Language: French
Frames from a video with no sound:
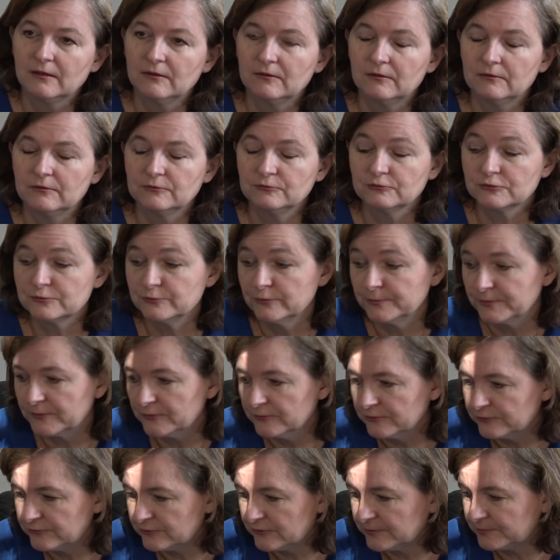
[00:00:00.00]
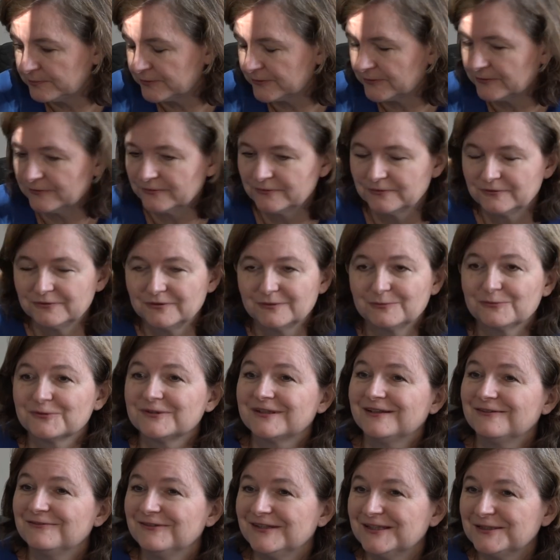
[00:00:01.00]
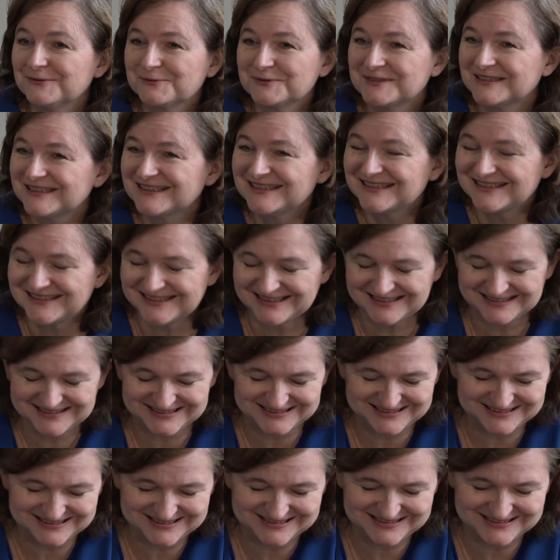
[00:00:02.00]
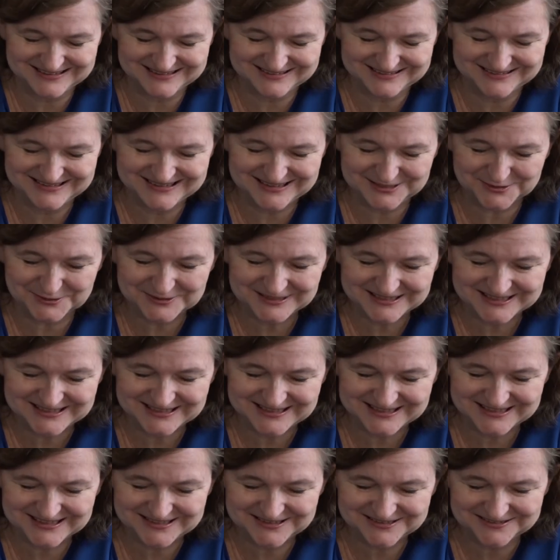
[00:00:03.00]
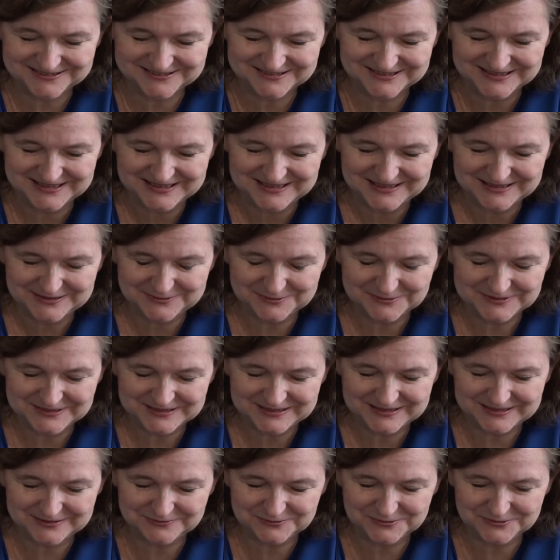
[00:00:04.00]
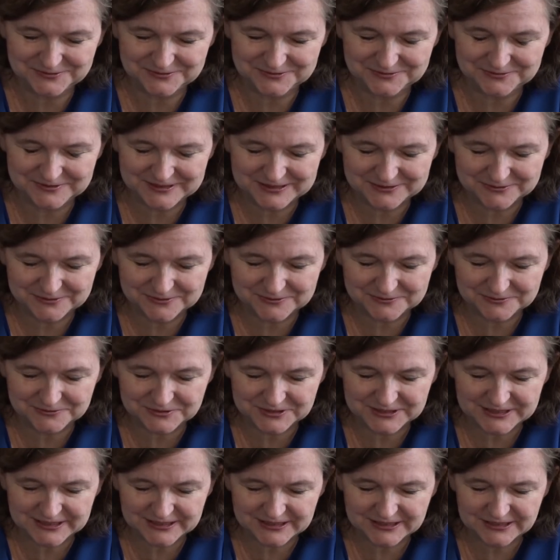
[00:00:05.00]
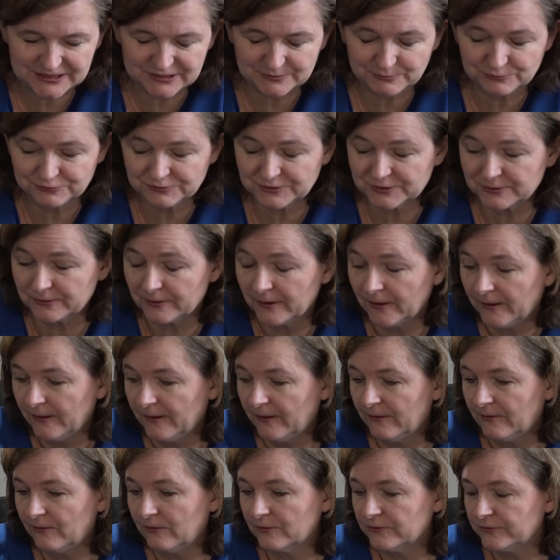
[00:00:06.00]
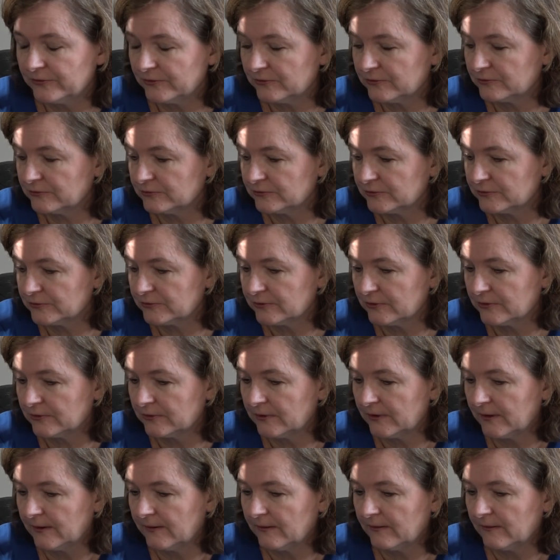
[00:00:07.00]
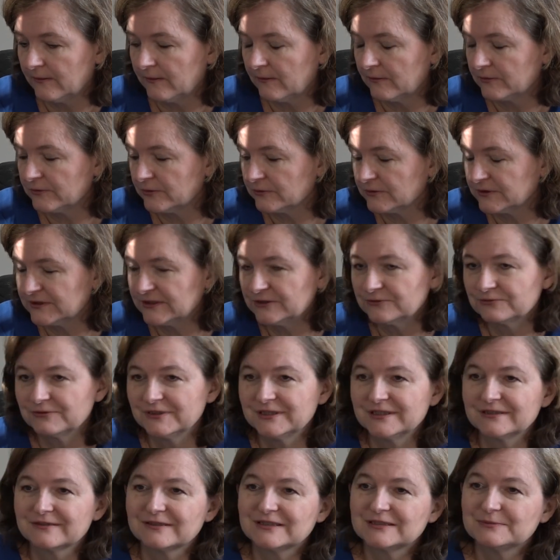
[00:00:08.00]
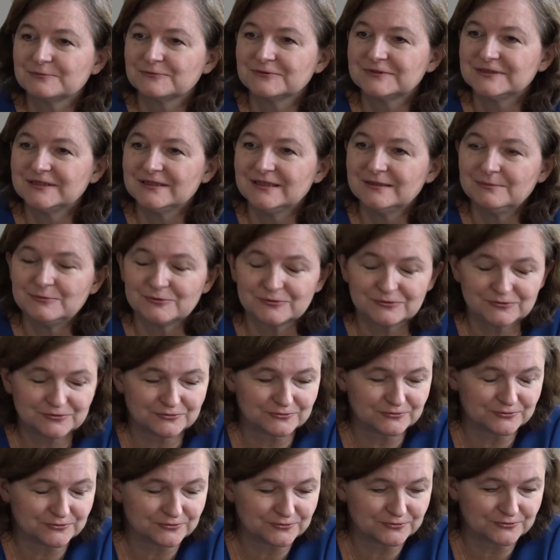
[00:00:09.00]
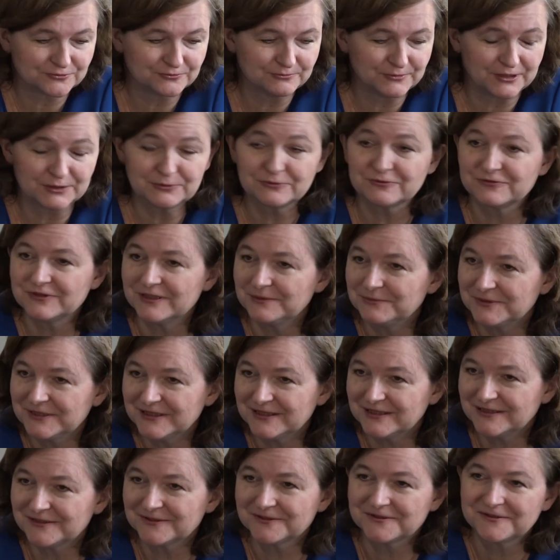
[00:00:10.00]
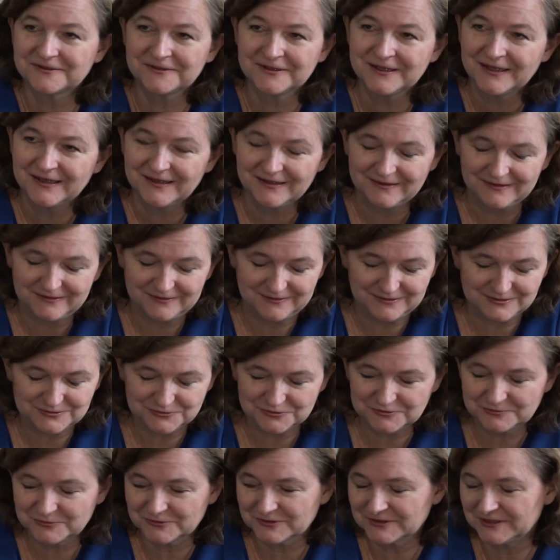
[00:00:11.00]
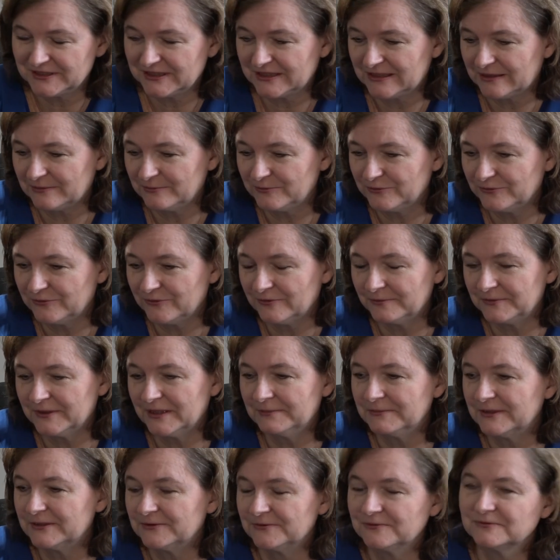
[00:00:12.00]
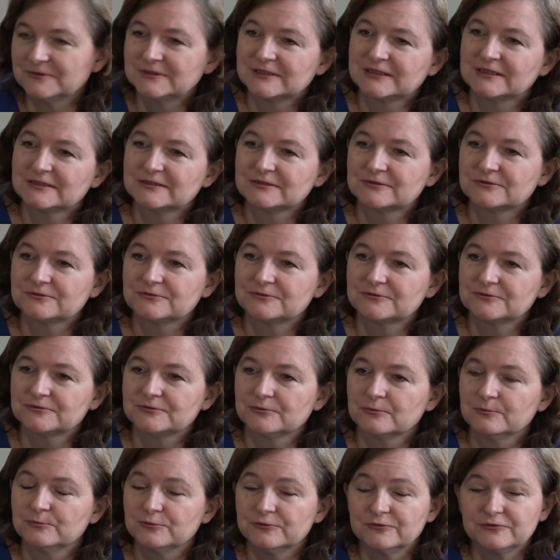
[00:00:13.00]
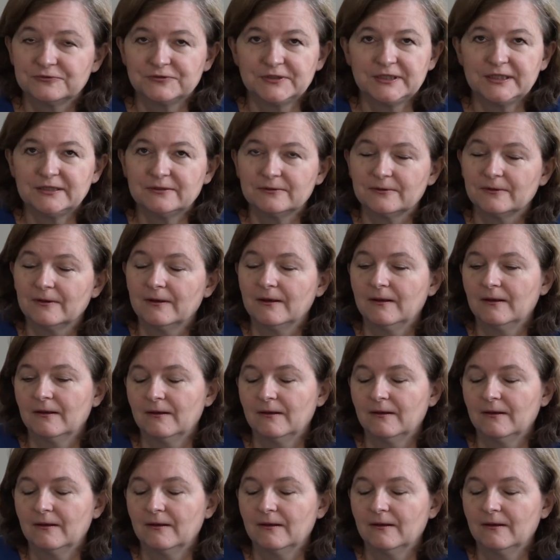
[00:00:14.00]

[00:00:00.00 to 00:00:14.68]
dont je me préoccupe dans mon travail aussi. il s'agit de les enseigner aux élèves de, l'école que je dirige. Et puis, en tant que citoyenne responsable, en tant que mère de famille, se demander un peu en permanence qu'est-ce qu'on peut faire